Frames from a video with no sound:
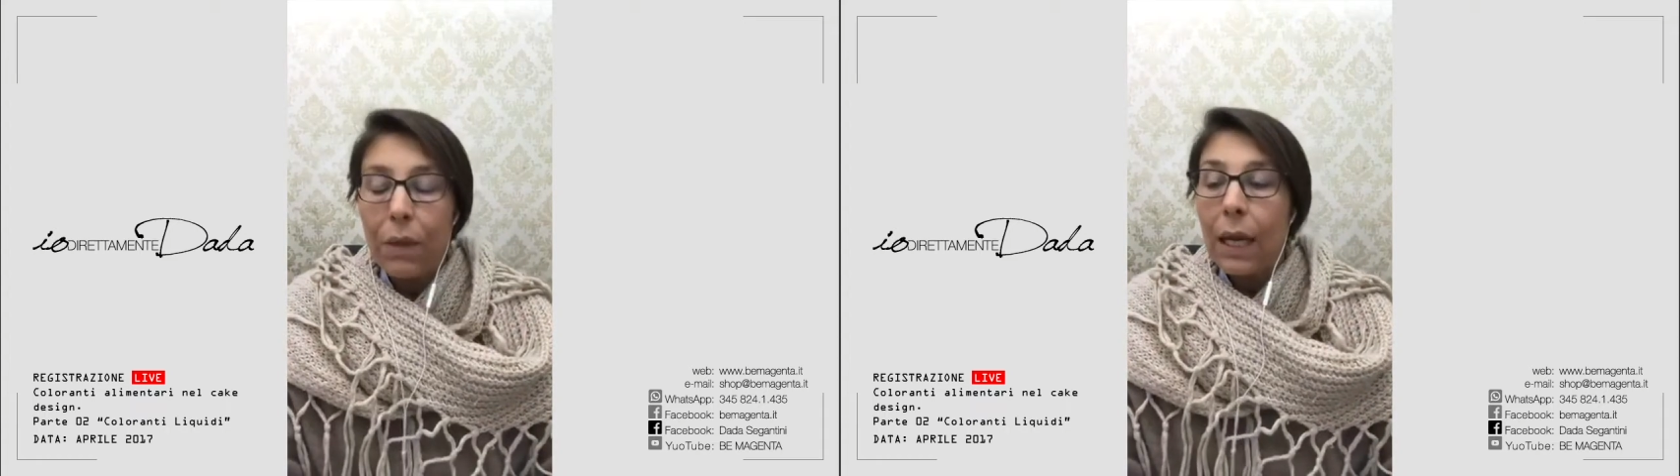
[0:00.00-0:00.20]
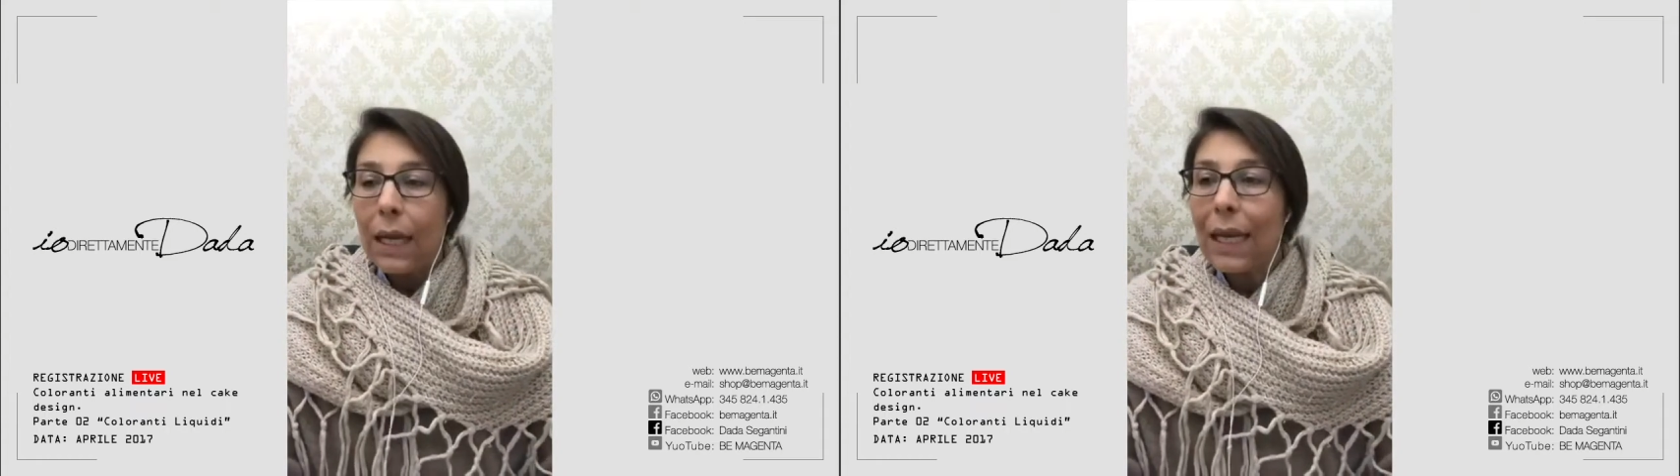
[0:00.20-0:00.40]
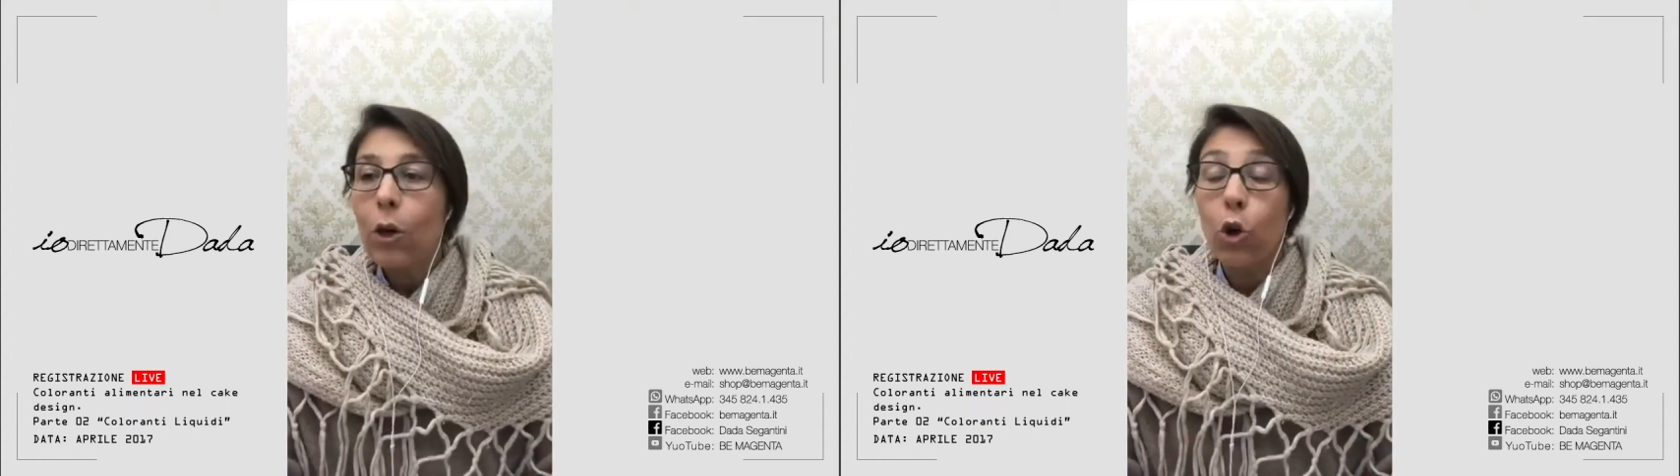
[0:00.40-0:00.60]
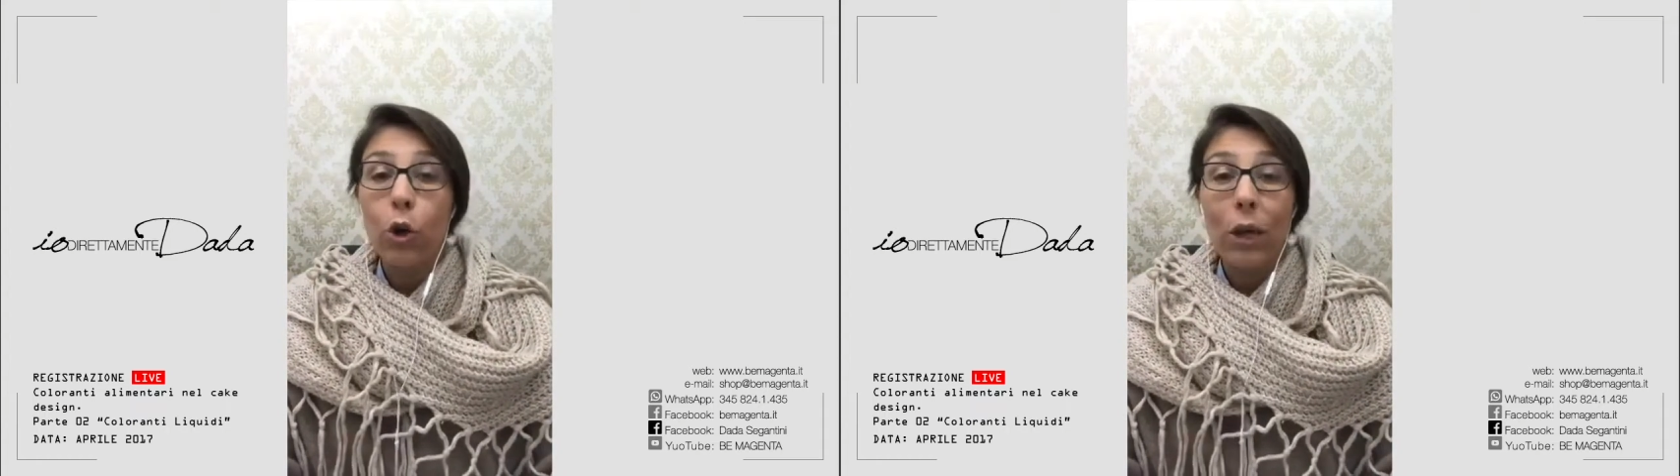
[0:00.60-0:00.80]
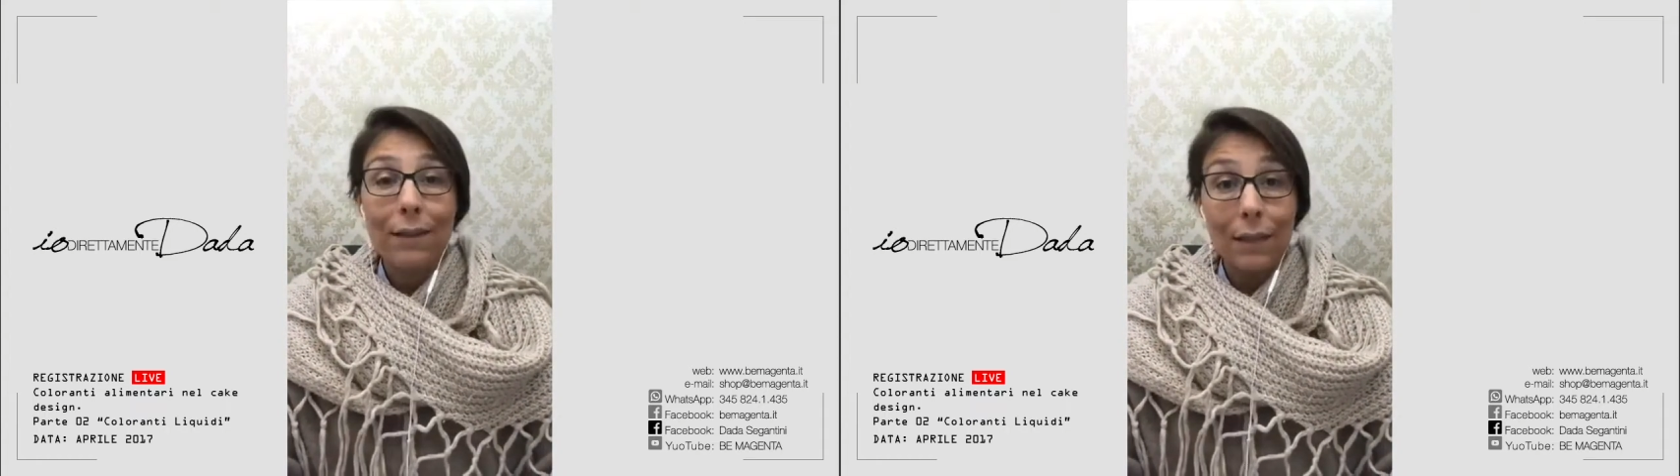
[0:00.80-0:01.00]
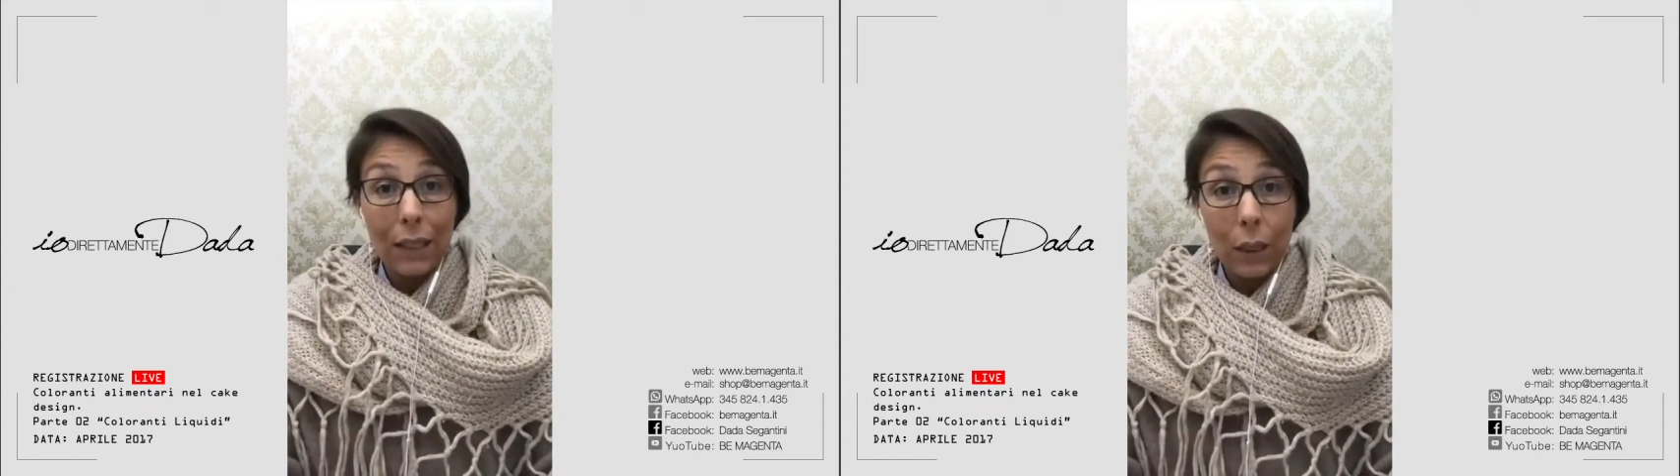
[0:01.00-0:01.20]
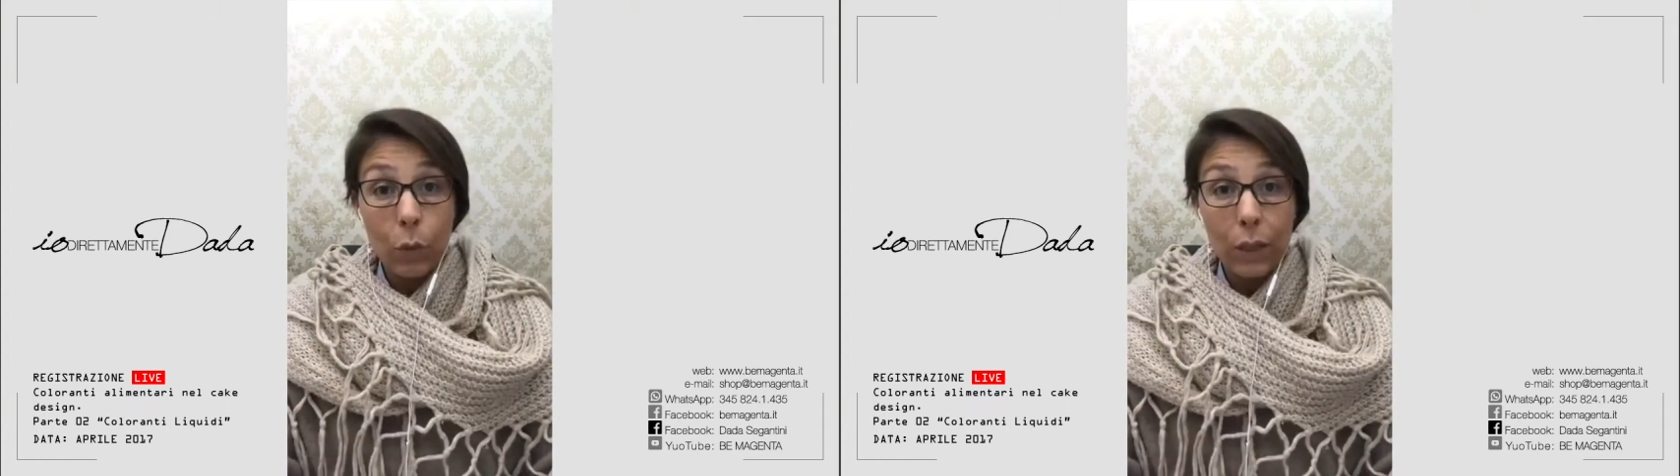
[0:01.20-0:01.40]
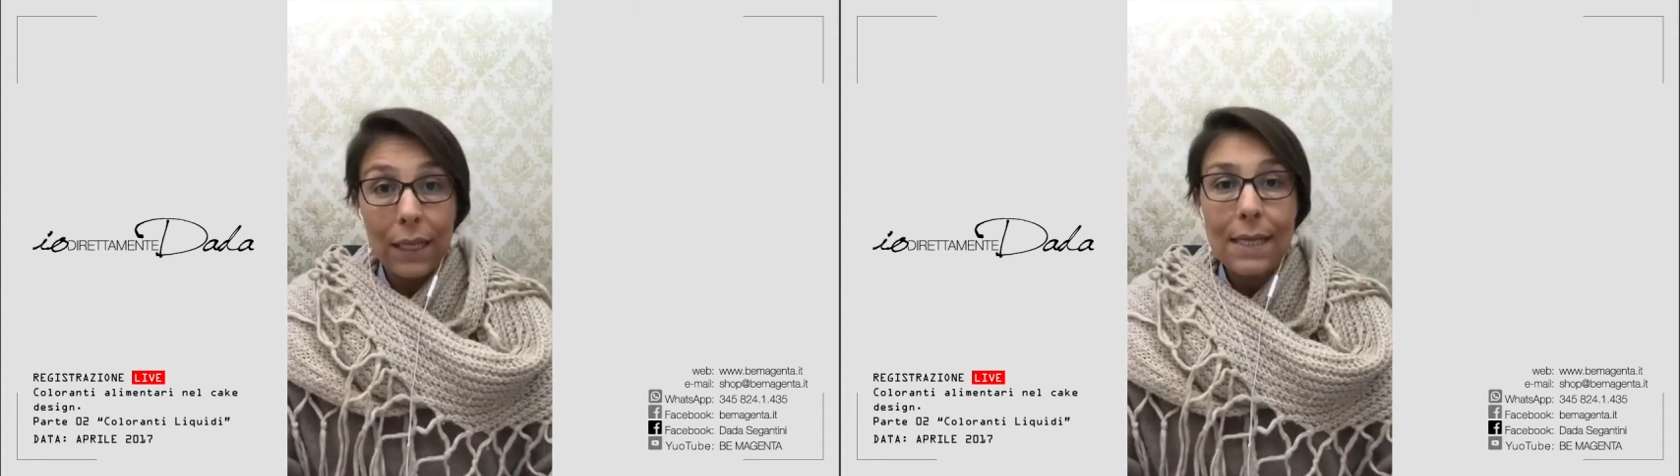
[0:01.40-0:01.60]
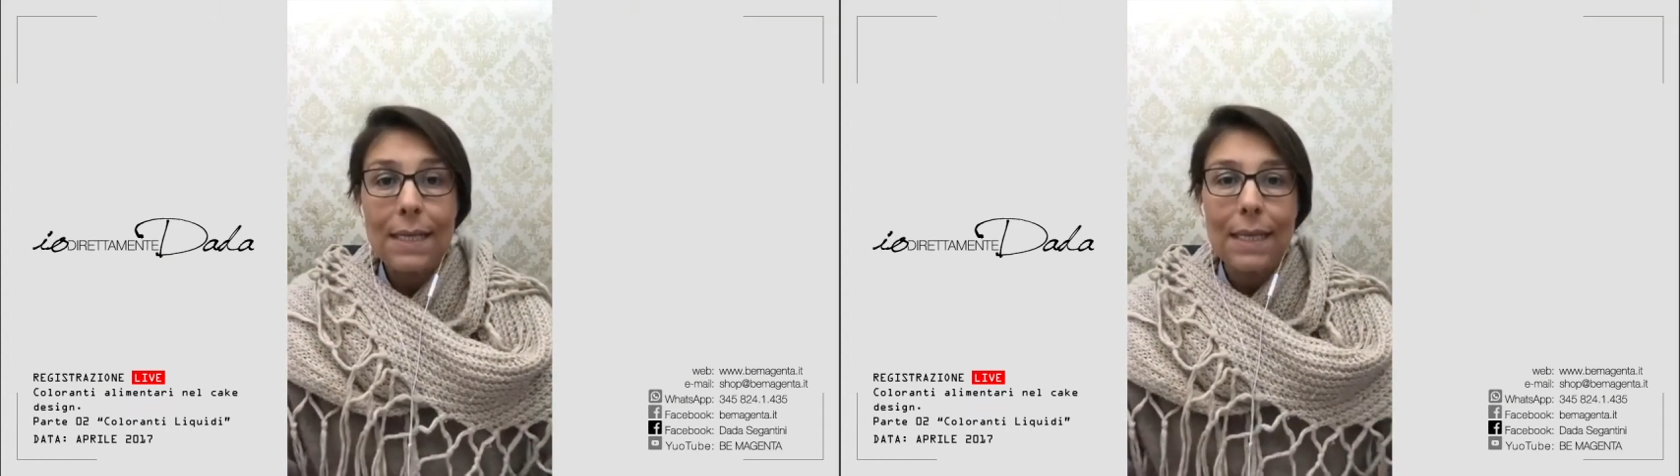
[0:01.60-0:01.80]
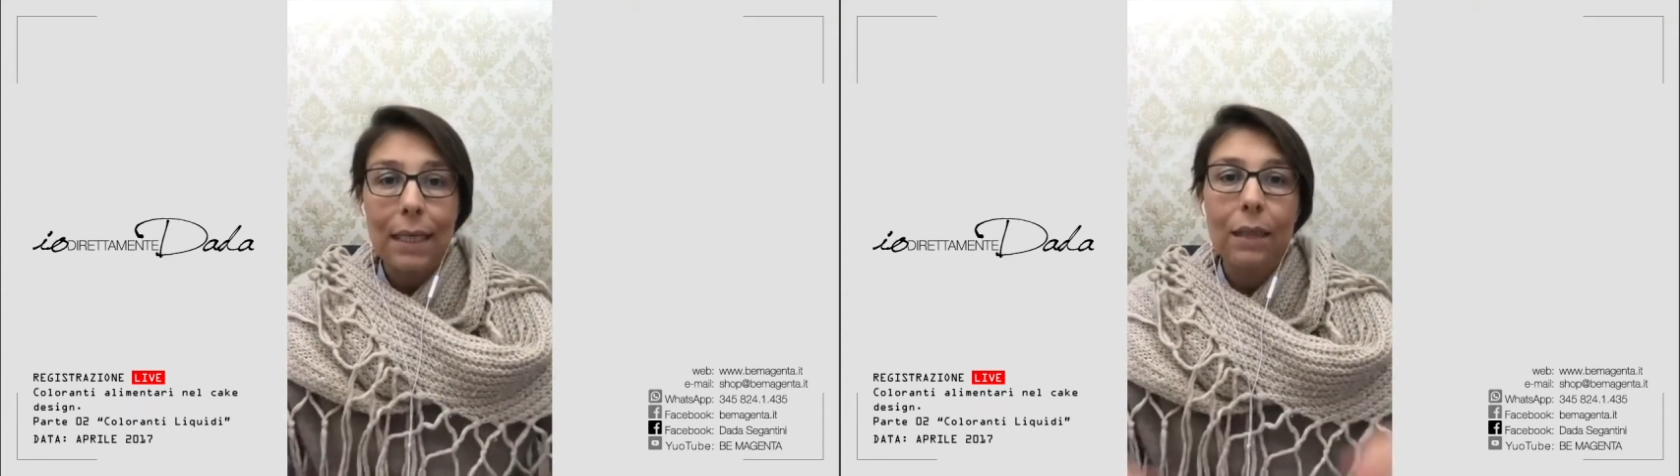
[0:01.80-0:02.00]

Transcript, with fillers: I coloranti liquidi si